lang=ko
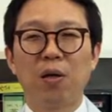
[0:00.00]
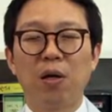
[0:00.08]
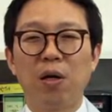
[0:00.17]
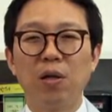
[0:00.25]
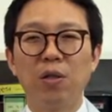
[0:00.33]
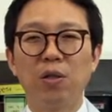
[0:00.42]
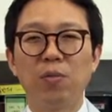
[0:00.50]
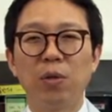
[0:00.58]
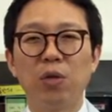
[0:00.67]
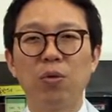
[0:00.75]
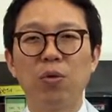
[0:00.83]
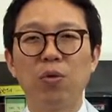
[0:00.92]
거의
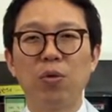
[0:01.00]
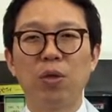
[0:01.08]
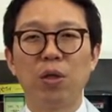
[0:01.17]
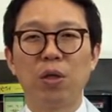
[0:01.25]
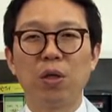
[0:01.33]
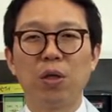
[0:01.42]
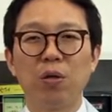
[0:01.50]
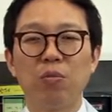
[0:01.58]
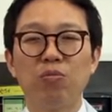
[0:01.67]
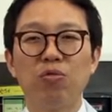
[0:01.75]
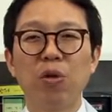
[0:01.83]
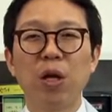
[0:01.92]
정말로 이
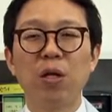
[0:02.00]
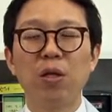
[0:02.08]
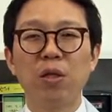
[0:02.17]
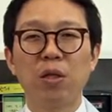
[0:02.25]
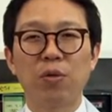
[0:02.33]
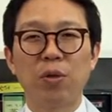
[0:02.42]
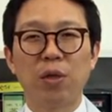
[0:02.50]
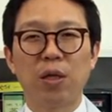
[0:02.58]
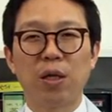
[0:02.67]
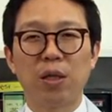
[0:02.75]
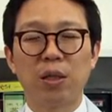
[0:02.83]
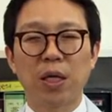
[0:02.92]
물의 형태가 될
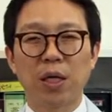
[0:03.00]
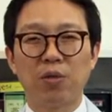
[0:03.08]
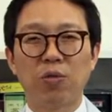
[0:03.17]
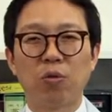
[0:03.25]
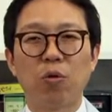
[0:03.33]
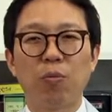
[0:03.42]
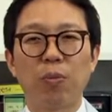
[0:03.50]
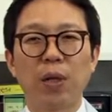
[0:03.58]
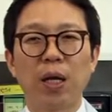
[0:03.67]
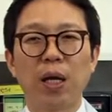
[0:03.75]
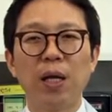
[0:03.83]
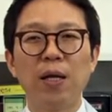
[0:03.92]
때까지 아주
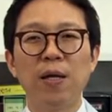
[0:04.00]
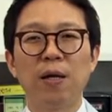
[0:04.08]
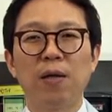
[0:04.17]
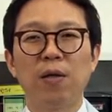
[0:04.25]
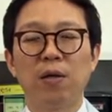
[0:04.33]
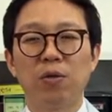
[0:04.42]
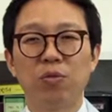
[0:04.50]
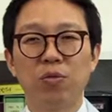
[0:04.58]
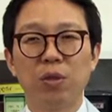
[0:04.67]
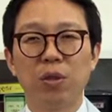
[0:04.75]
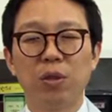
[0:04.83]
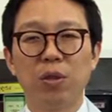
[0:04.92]
곱게 어,
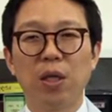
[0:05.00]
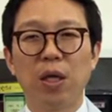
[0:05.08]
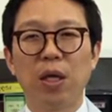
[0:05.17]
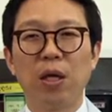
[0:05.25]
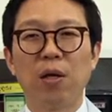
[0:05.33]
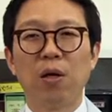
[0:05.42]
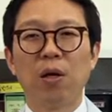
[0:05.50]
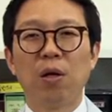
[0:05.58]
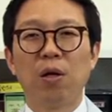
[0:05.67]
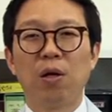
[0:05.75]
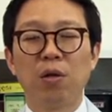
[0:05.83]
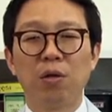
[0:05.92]
쓰는 것인데
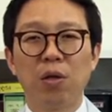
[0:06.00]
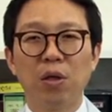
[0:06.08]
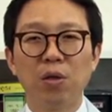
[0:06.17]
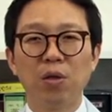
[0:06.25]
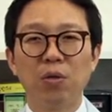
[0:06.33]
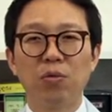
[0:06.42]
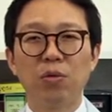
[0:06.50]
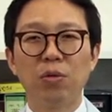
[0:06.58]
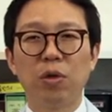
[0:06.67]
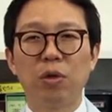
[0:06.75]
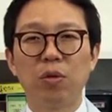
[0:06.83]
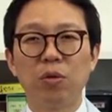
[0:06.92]
어, 이러한
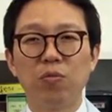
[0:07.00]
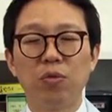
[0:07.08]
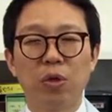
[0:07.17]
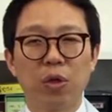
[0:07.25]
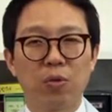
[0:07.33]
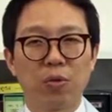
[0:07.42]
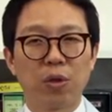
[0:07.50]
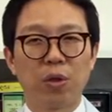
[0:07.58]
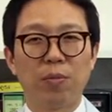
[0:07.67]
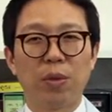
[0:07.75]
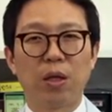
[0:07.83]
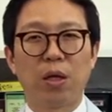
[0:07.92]
경우는 어떤 분들에게
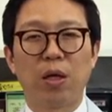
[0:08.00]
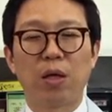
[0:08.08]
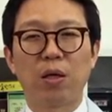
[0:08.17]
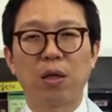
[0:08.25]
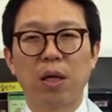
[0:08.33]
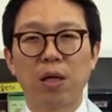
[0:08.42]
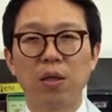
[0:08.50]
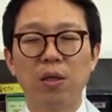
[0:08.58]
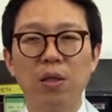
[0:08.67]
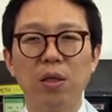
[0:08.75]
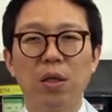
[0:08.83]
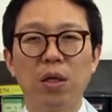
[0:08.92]
좋겠습니까?
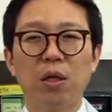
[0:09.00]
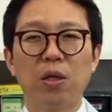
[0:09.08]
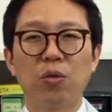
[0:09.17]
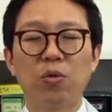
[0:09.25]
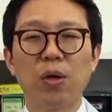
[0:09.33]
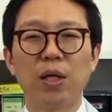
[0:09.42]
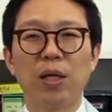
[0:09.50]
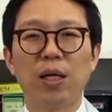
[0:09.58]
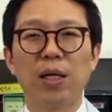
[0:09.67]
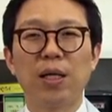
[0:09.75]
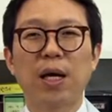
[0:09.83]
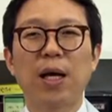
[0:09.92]
당연히 이
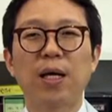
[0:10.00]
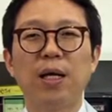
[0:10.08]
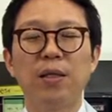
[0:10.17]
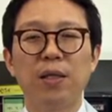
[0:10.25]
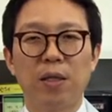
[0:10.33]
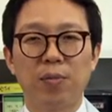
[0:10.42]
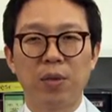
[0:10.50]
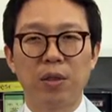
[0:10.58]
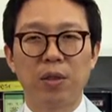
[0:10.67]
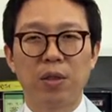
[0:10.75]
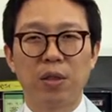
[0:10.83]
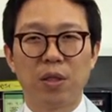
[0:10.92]
소화기가 약한
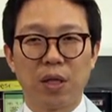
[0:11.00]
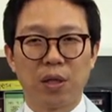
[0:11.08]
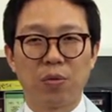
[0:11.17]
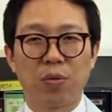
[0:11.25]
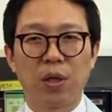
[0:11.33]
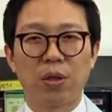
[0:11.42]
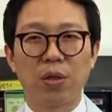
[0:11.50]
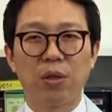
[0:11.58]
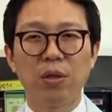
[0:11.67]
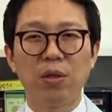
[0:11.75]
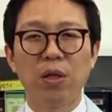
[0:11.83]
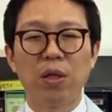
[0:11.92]
사람들에게
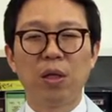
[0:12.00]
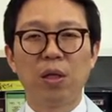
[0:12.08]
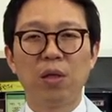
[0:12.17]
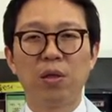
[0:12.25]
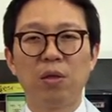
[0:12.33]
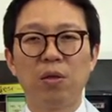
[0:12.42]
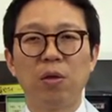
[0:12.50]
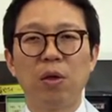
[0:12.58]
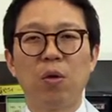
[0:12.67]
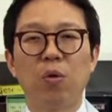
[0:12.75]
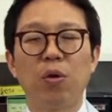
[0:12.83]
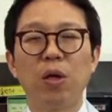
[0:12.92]
좋겠죠. 그래서
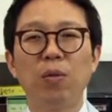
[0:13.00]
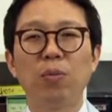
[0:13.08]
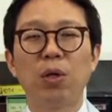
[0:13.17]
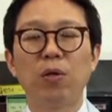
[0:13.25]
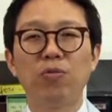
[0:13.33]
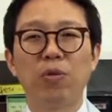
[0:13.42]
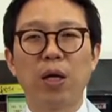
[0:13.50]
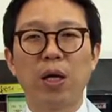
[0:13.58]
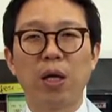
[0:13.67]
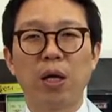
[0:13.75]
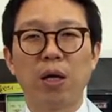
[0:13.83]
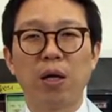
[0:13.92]
오랜
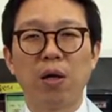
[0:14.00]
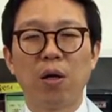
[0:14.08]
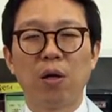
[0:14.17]
병후에